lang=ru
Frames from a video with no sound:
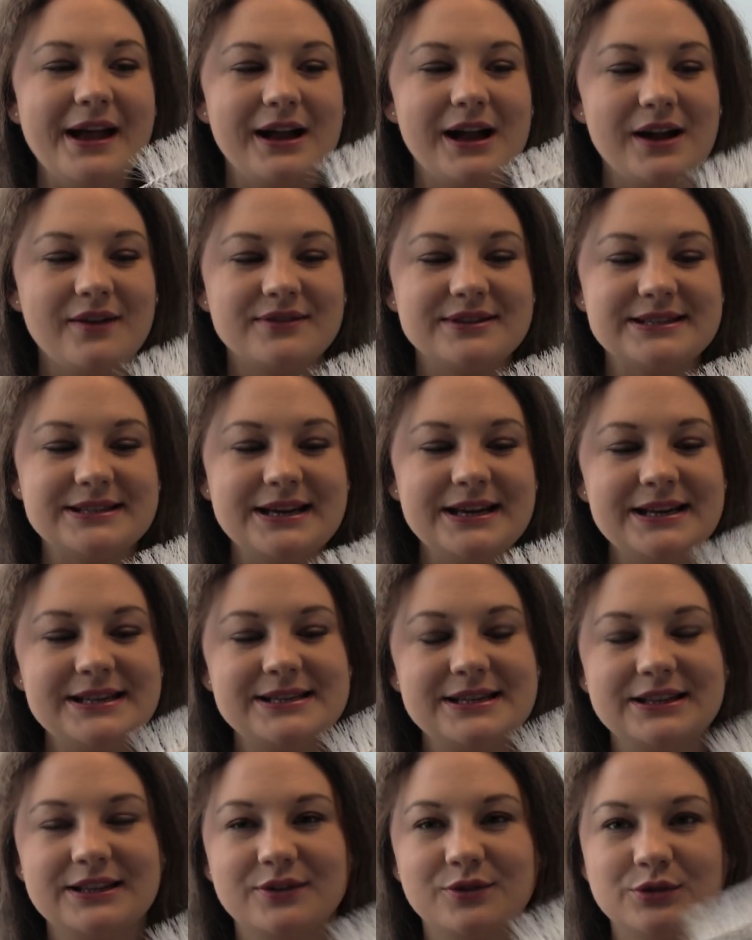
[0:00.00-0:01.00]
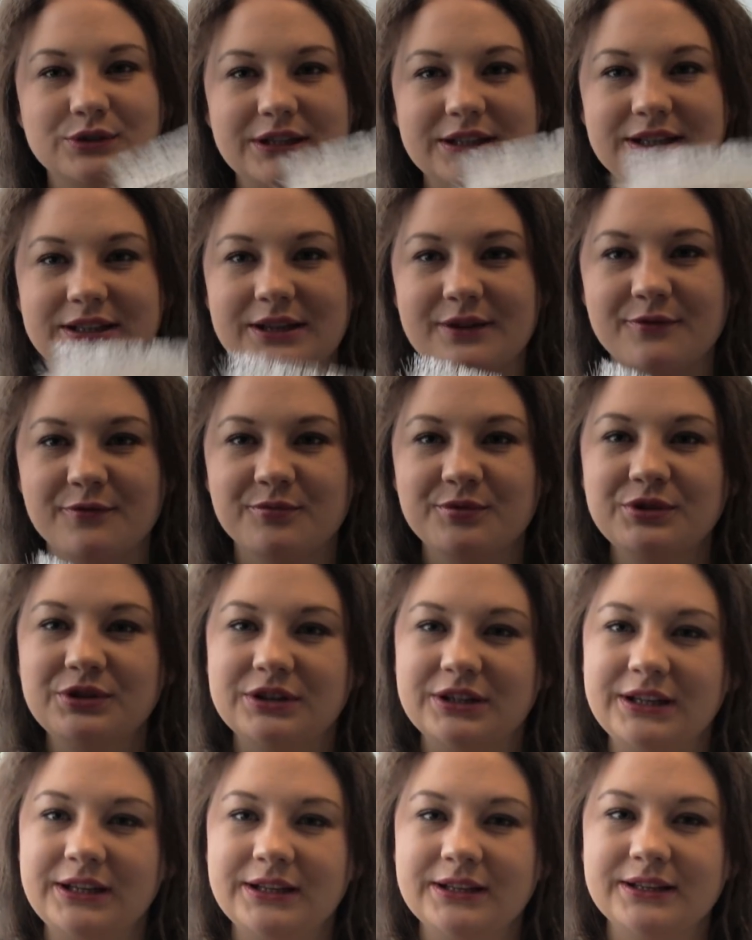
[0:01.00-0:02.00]
Как вы знаете, это куда-то там в
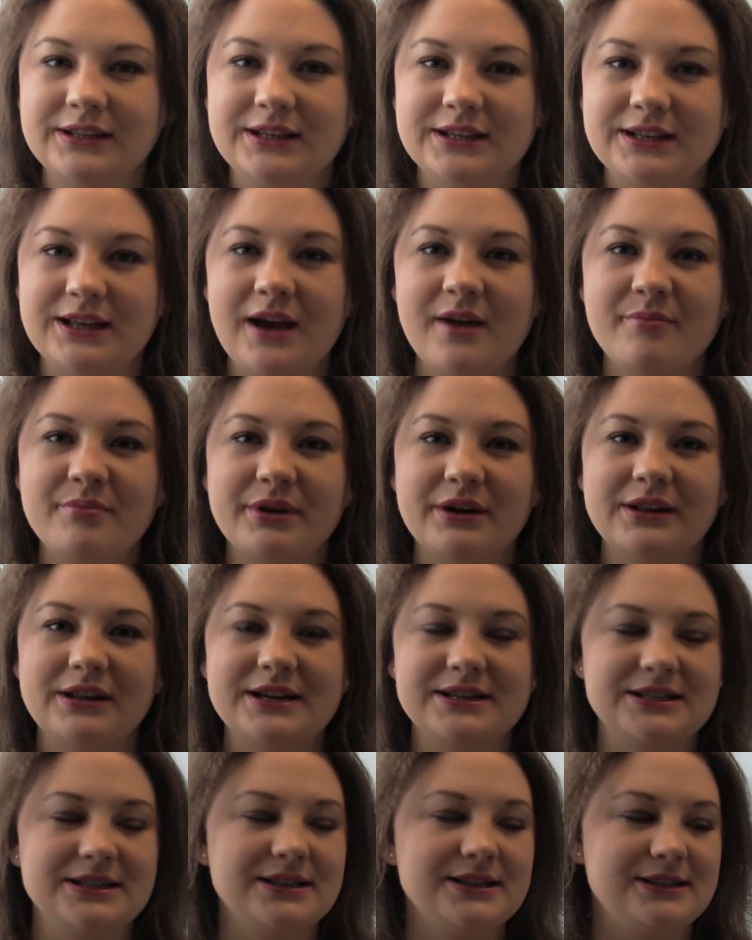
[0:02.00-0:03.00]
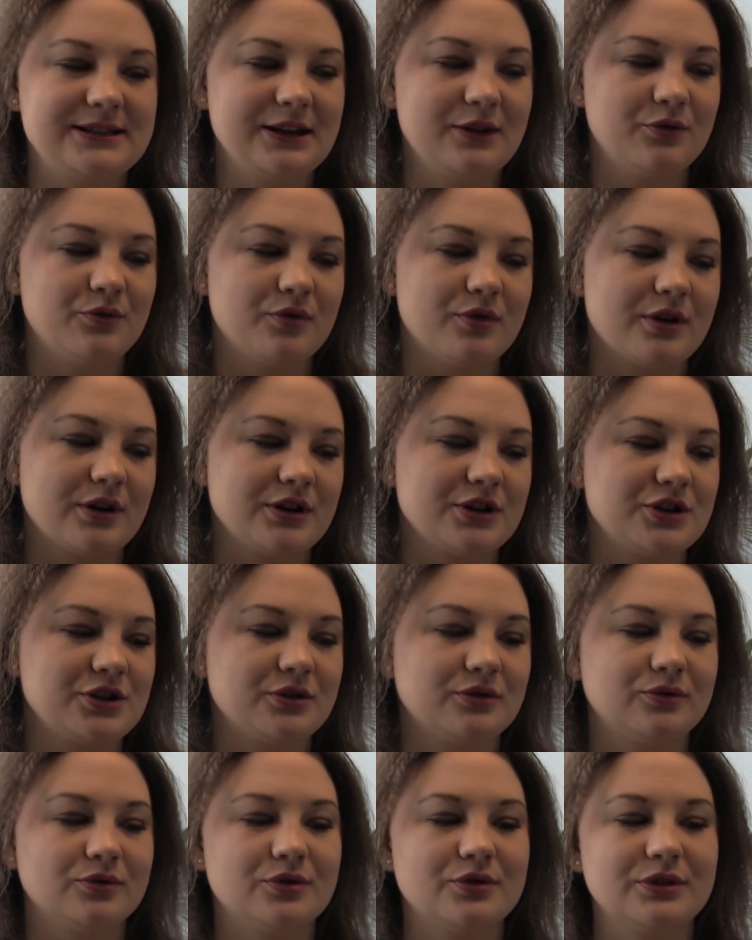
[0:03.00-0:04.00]
бутылке, да, пролазить, где
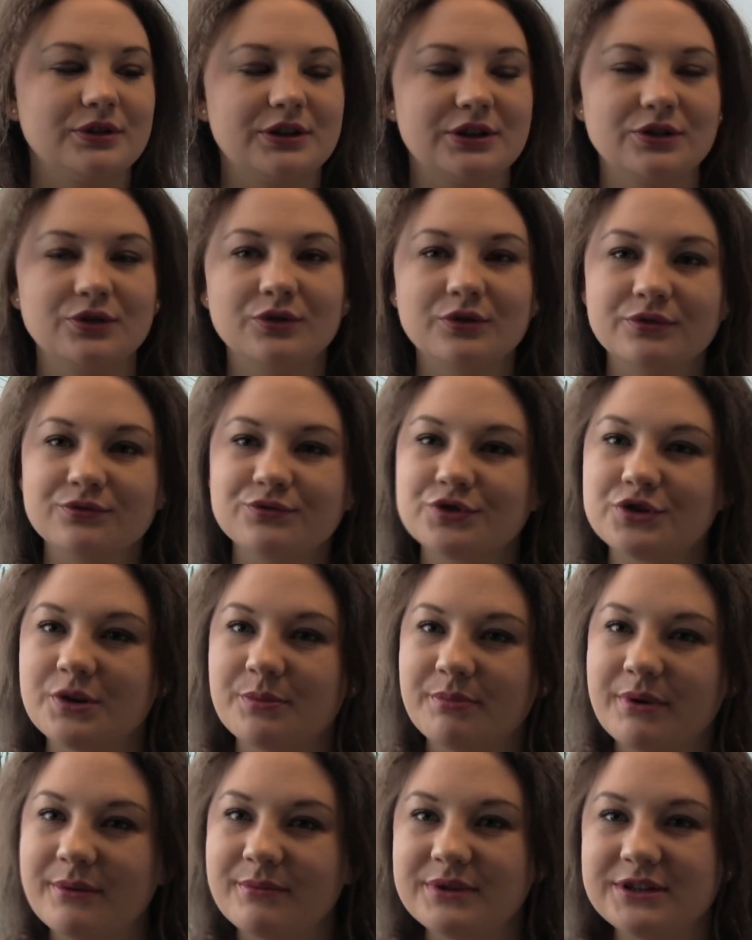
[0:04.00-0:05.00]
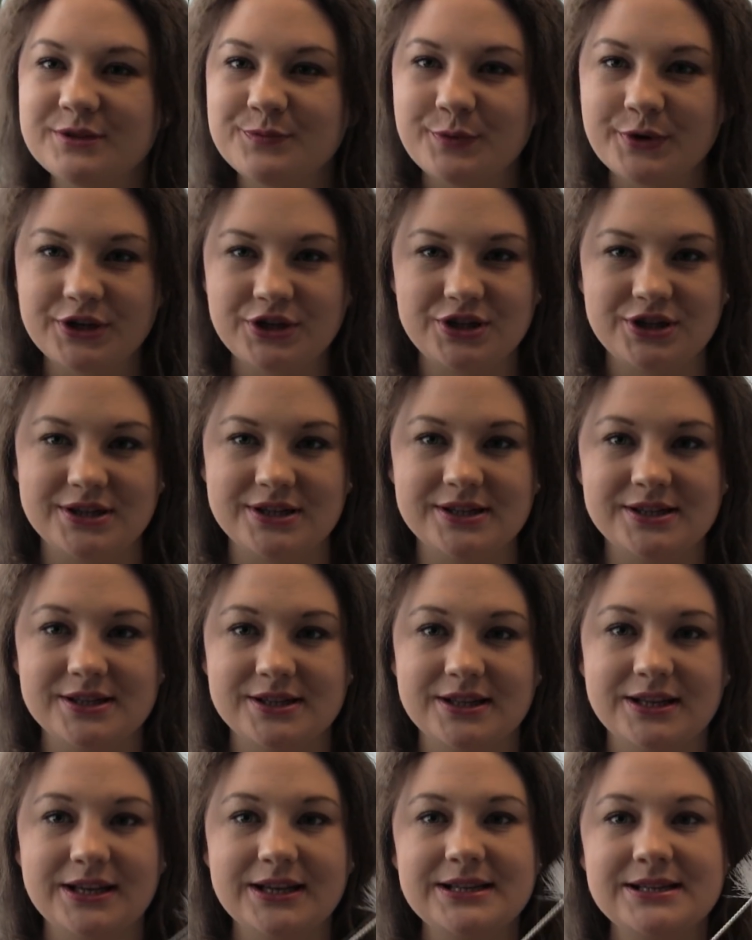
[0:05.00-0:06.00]
горлышко тонкое, но нужно помыть,
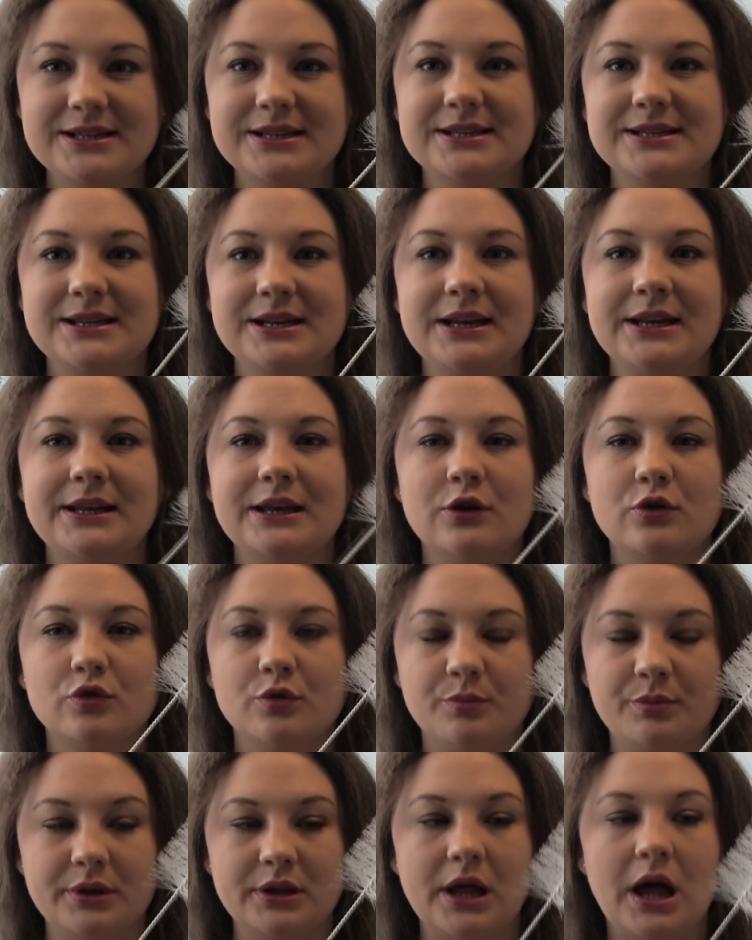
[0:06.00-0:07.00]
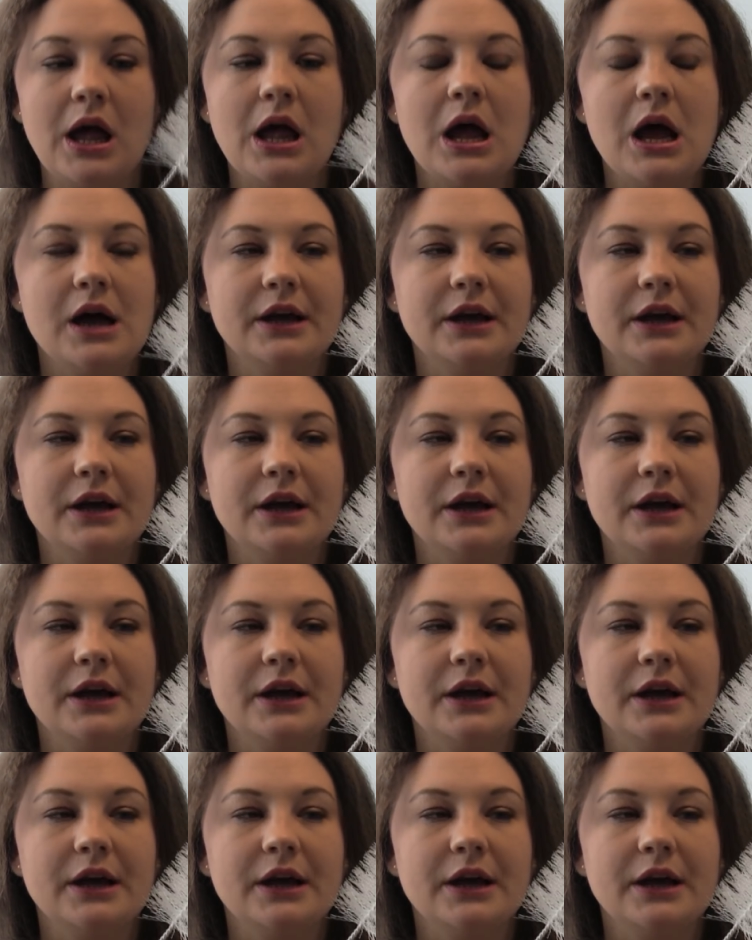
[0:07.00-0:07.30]
почистить. Для этих целей я купила.